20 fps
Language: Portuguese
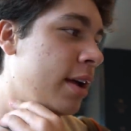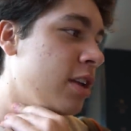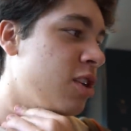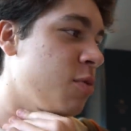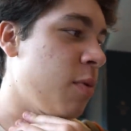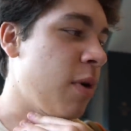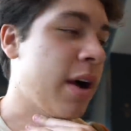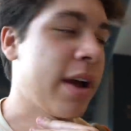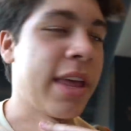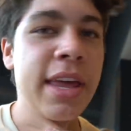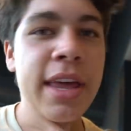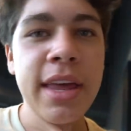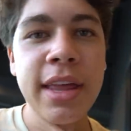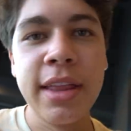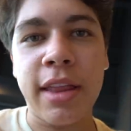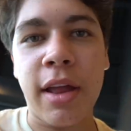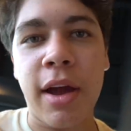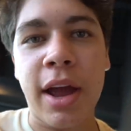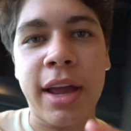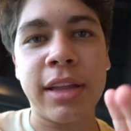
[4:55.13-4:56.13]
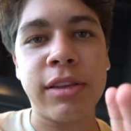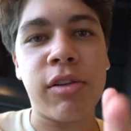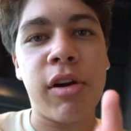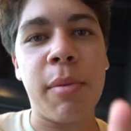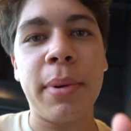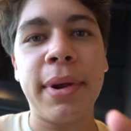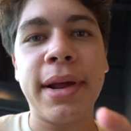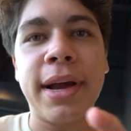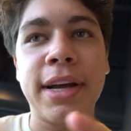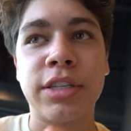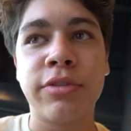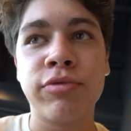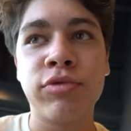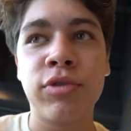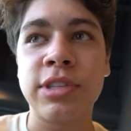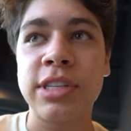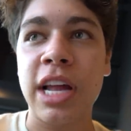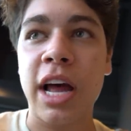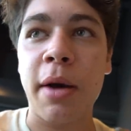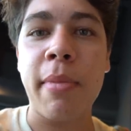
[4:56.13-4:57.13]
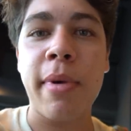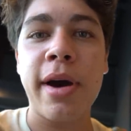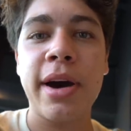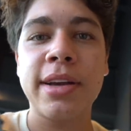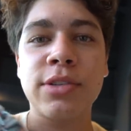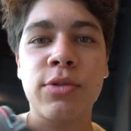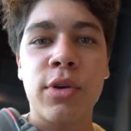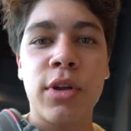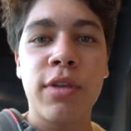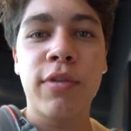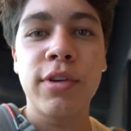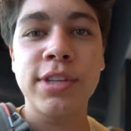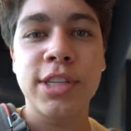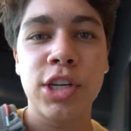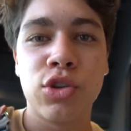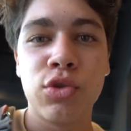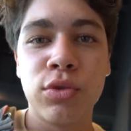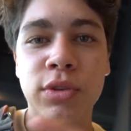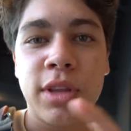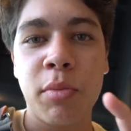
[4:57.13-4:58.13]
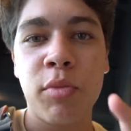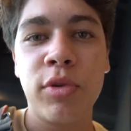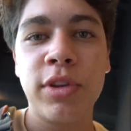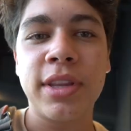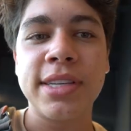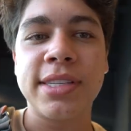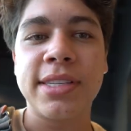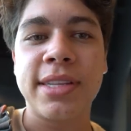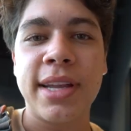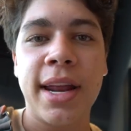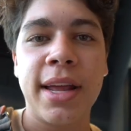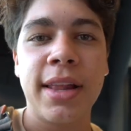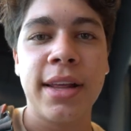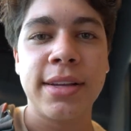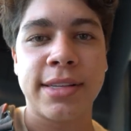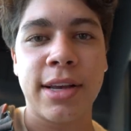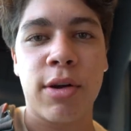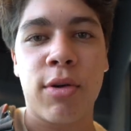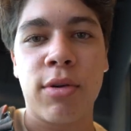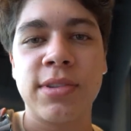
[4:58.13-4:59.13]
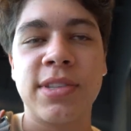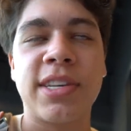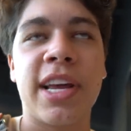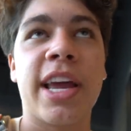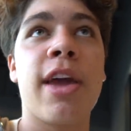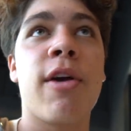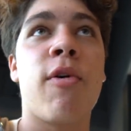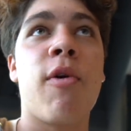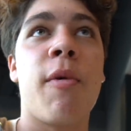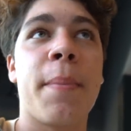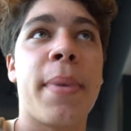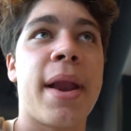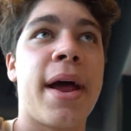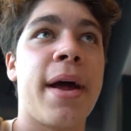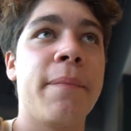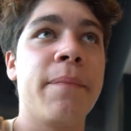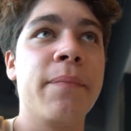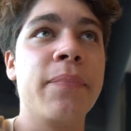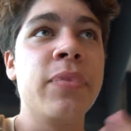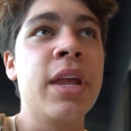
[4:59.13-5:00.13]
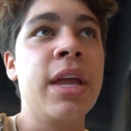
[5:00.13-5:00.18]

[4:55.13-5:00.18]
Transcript: Tipo, aqui tem, aqui tem um aplicativo do Starbucks, quando você junta muita estrela, você consegue comprar